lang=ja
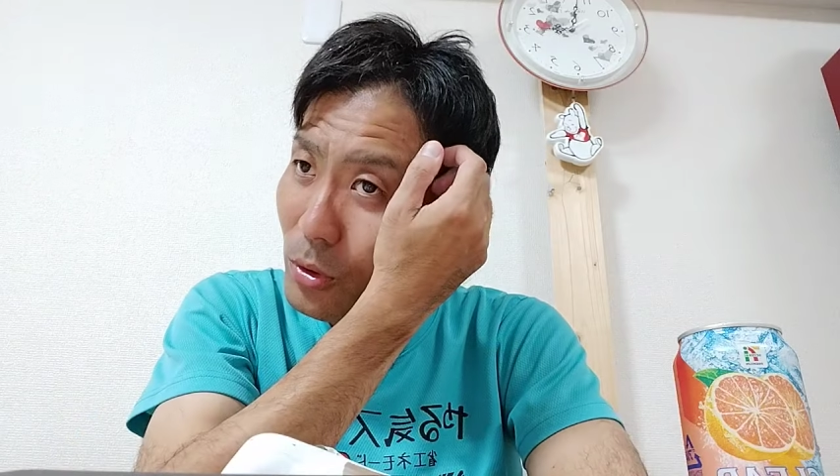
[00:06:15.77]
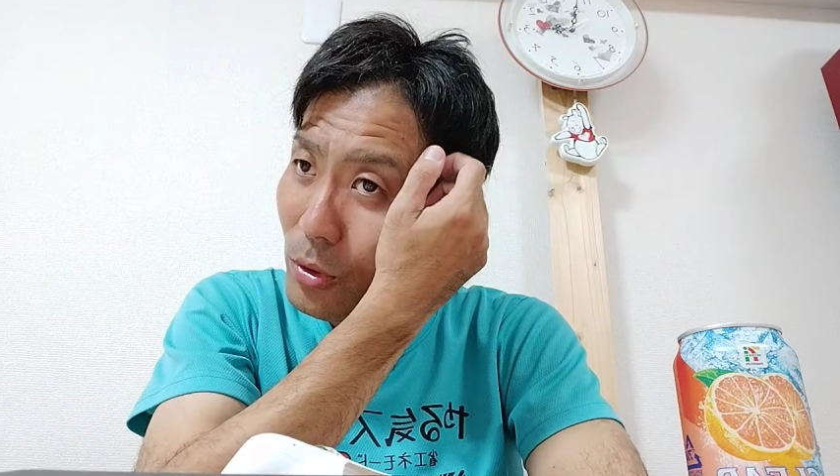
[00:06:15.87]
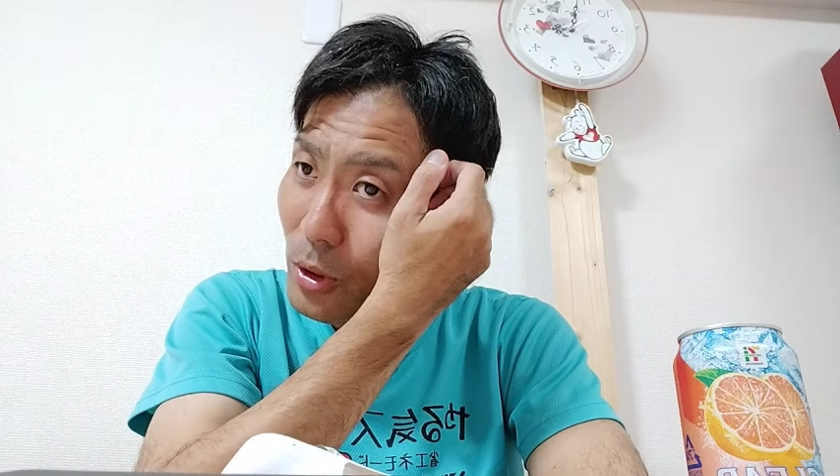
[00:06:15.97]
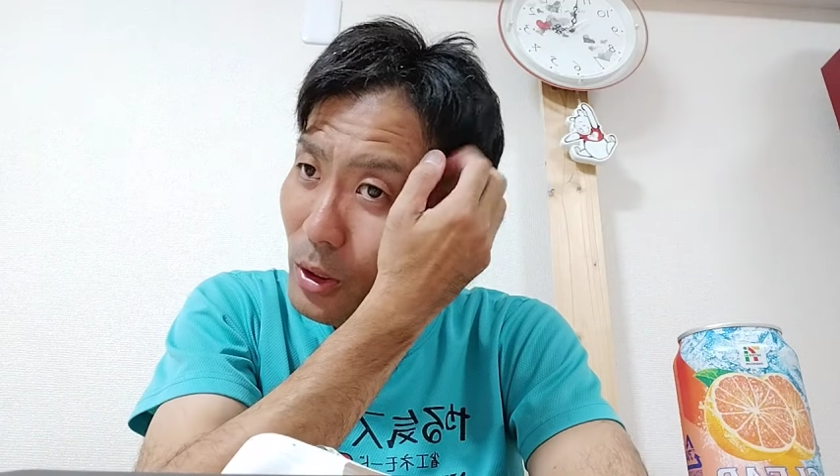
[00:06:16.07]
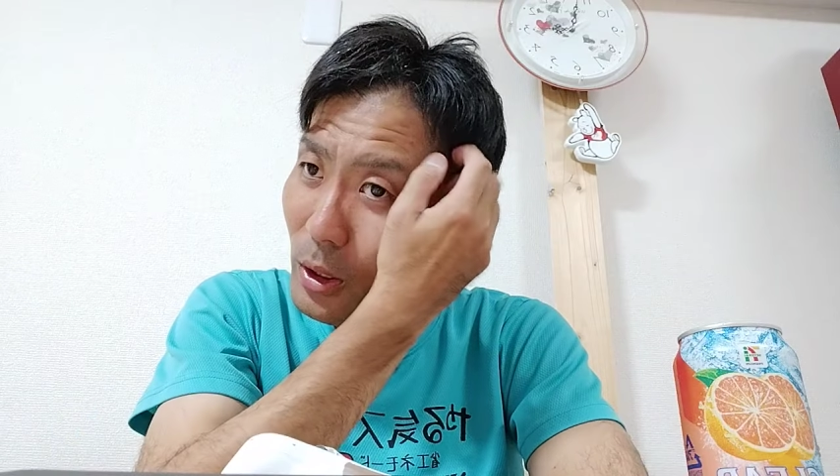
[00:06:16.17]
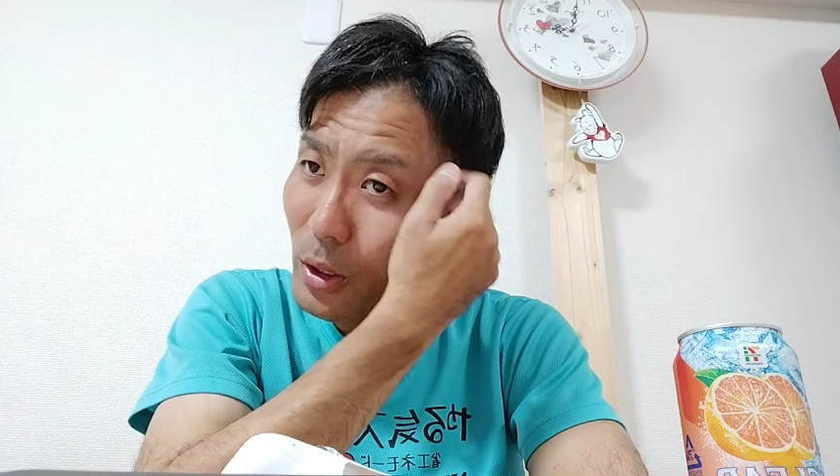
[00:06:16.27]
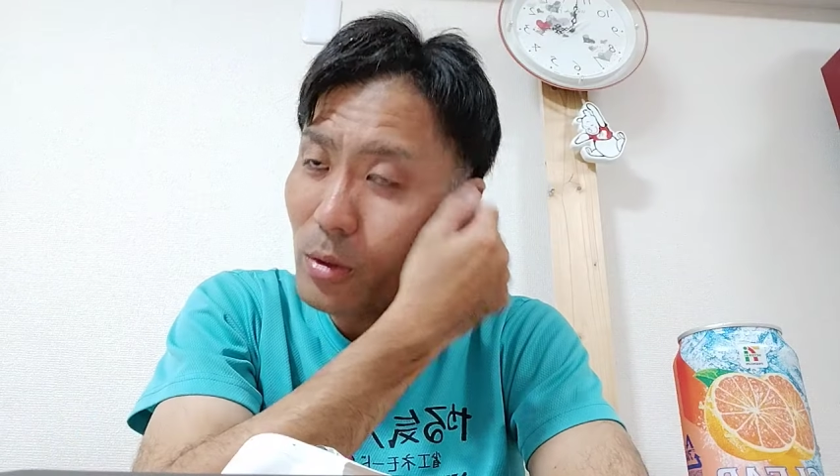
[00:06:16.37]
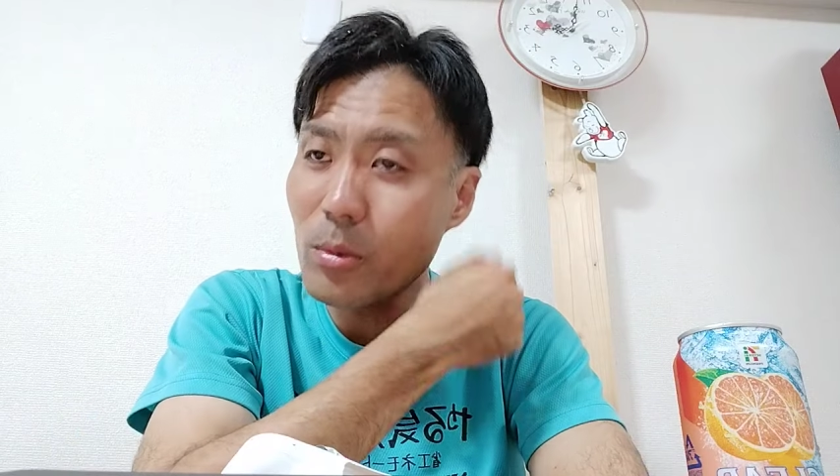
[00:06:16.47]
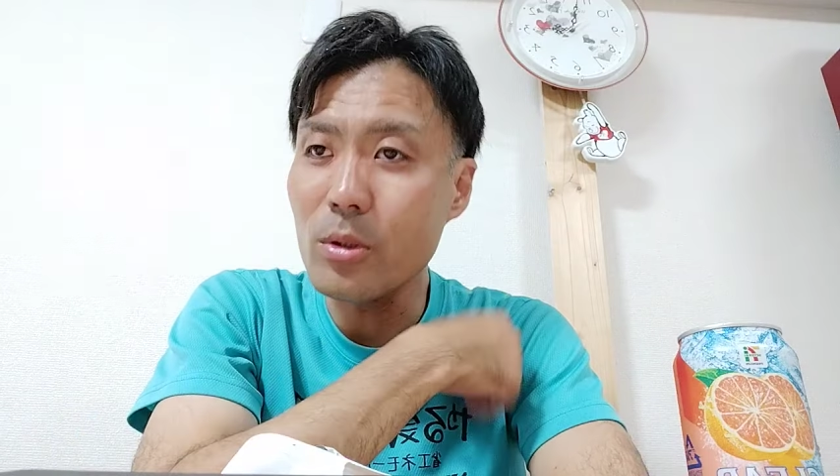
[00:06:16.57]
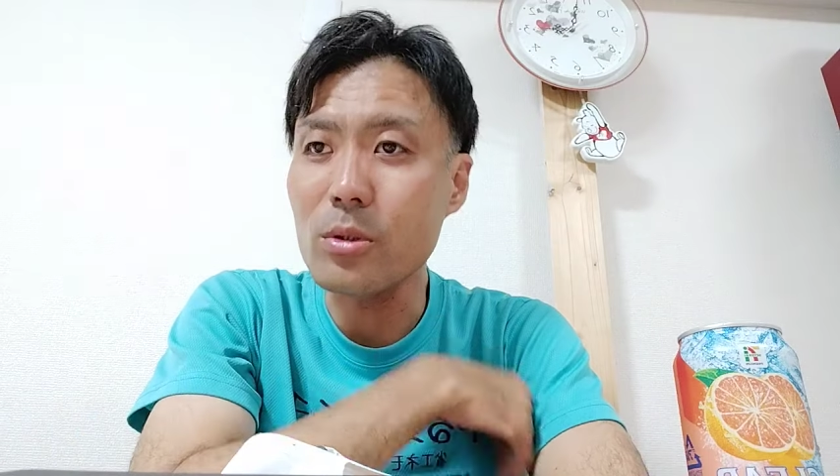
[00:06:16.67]
了できたけ
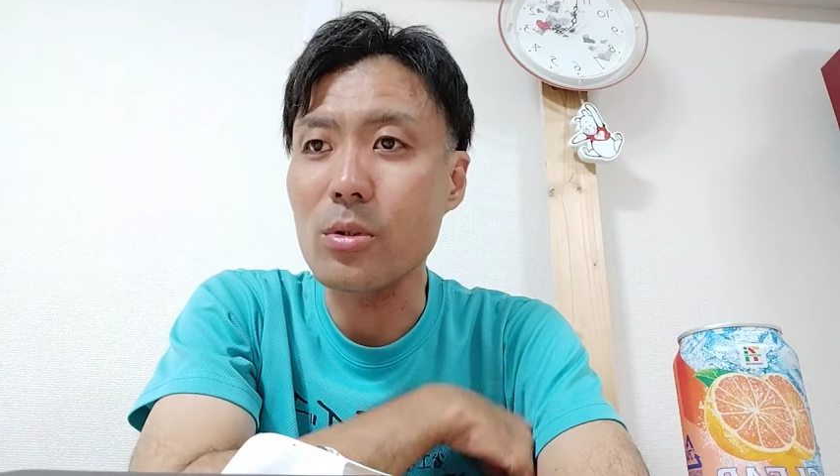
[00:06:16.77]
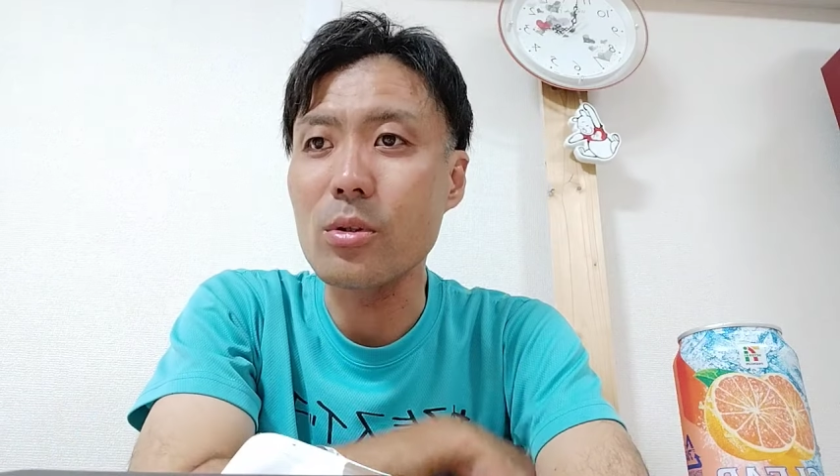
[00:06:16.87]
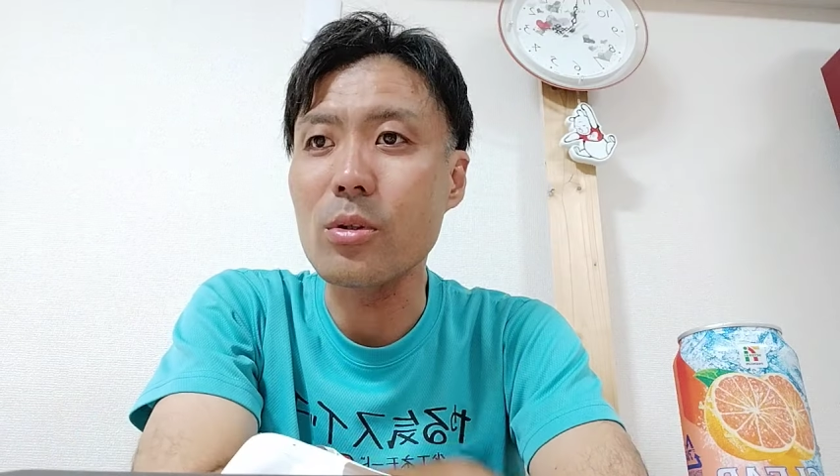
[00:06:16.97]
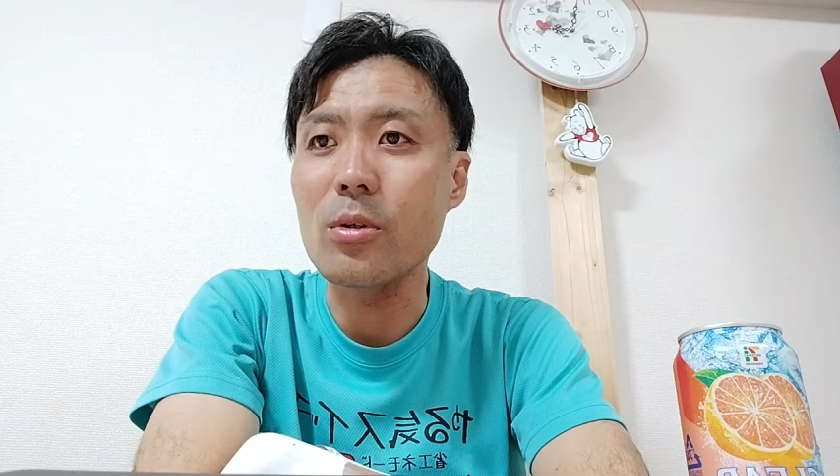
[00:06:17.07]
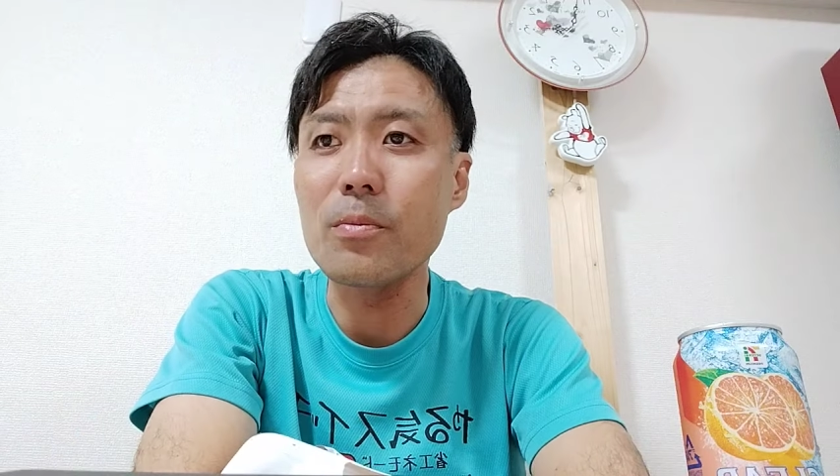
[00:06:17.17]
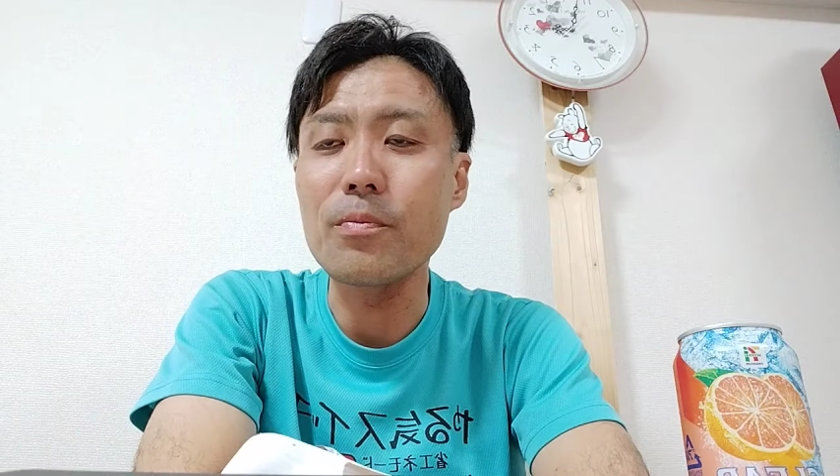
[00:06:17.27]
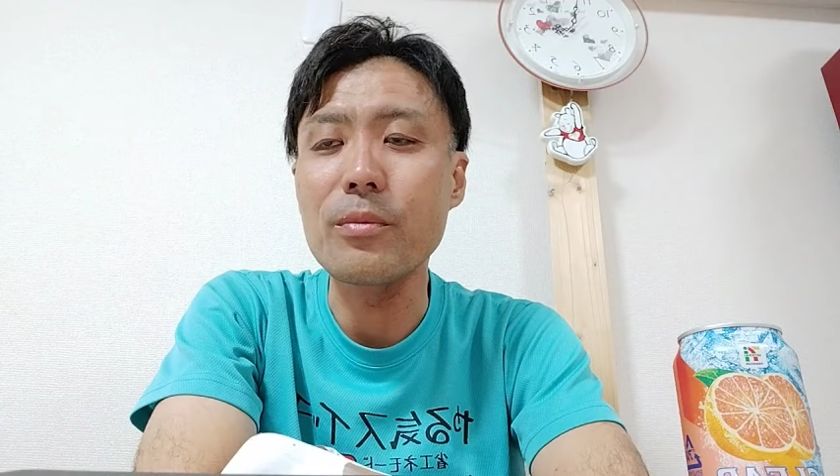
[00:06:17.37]
どもその